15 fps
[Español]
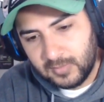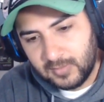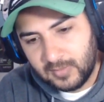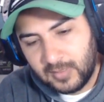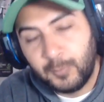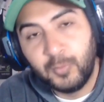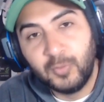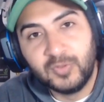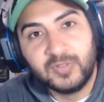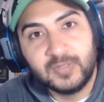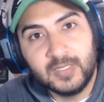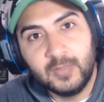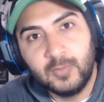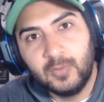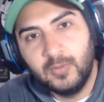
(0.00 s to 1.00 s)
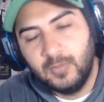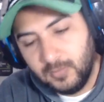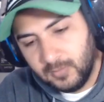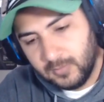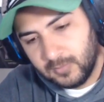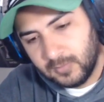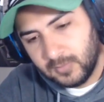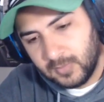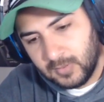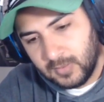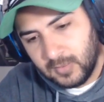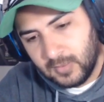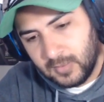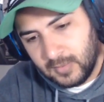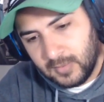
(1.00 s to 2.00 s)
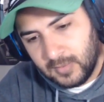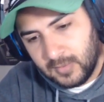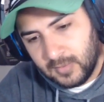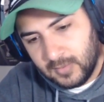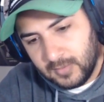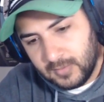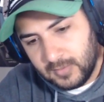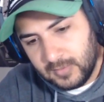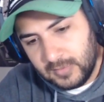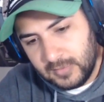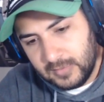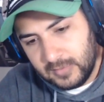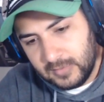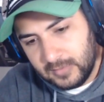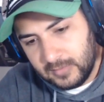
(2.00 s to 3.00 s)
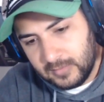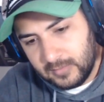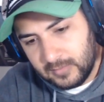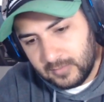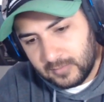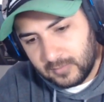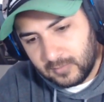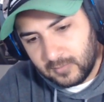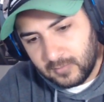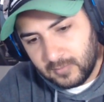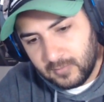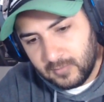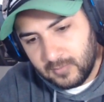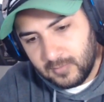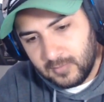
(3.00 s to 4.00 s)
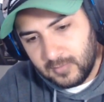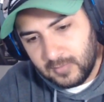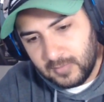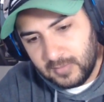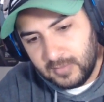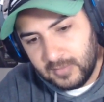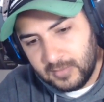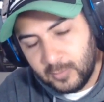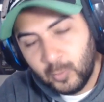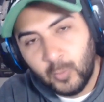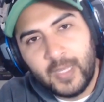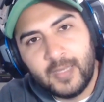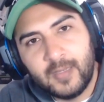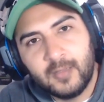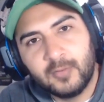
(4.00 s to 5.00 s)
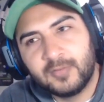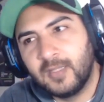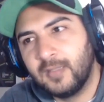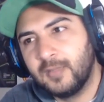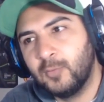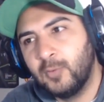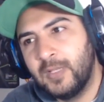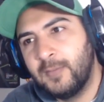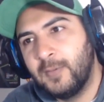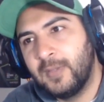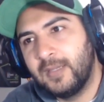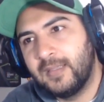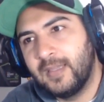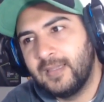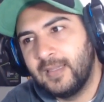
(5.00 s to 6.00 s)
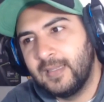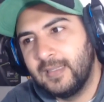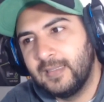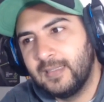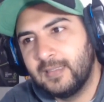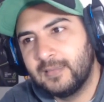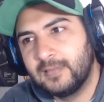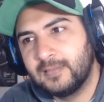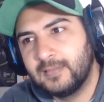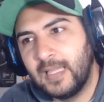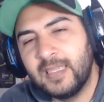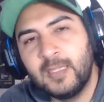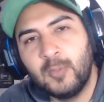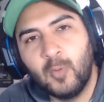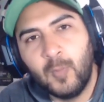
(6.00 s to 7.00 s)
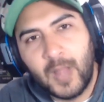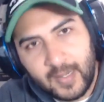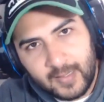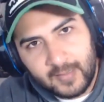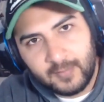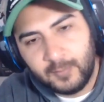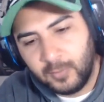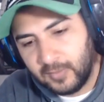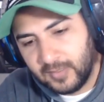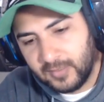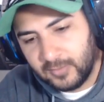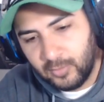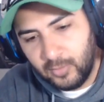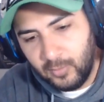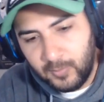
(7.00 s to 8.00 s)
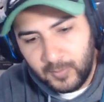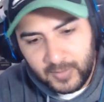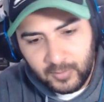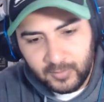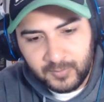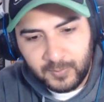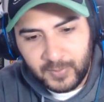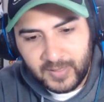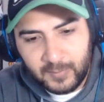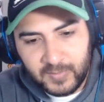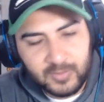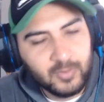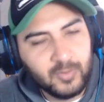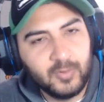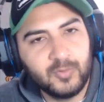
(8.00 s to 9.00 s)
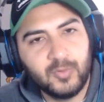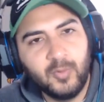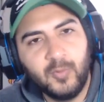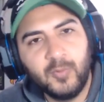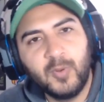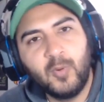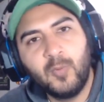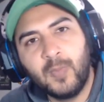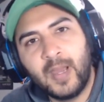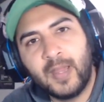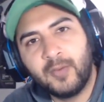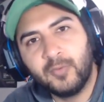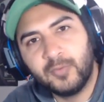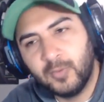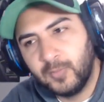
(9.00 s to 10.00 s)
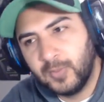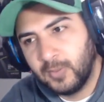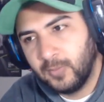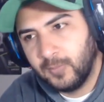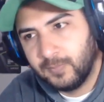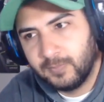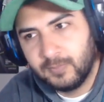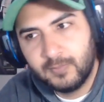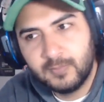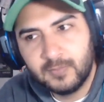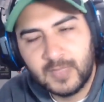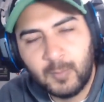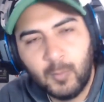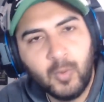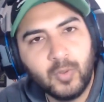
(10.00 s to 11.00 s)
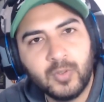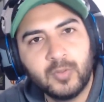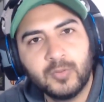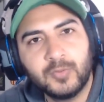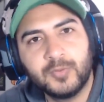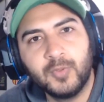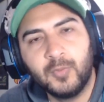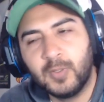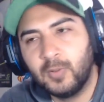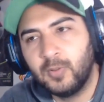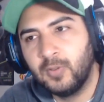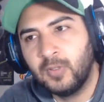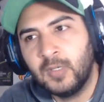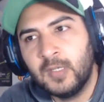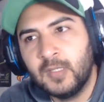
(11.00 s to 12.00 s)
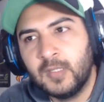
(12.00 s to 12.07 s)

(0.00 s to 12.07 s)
repulsivo y, y duele, o sea, duele ver que haya gente que tan inhumana, porque yo los veo y para mí yo no, yo no veo humanos, yo veo demonios, yo veo